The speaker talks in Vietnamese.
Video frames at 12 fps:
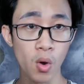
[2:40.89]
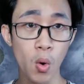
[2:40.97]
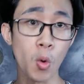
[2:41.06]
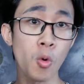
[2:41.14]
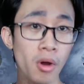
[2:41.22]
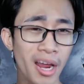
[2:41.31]

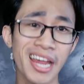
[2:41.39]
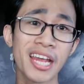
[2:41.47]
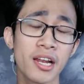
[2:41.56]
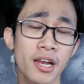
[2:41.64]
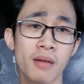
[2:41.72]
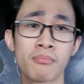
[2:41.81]
ngủ,
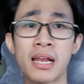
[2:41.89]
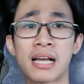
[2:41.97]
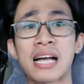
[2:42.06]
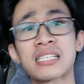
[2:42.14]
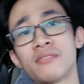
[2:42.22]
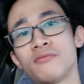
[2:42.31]
nghỉ, đặc biệt
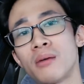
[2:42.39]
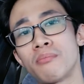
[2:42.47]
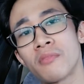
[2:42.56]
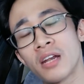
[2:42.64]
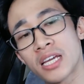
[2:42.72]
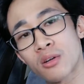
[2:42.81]
là các sản
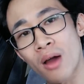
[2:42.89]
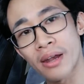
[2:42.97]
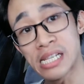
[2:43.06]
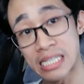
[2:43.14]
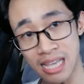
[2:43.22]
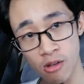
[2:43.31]
phẩm liên
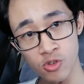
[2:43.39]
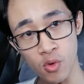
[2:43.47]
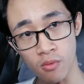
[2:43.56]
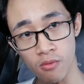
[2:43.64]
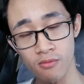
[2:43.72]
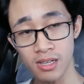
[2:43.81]
quan đến giáo
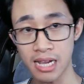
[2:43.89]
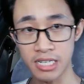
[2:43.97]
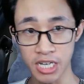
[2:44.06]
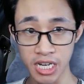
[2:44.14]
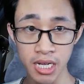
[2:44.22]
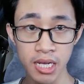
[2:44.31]
dục và
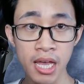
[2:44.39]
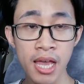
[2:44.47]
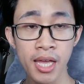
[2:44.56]
giải trí.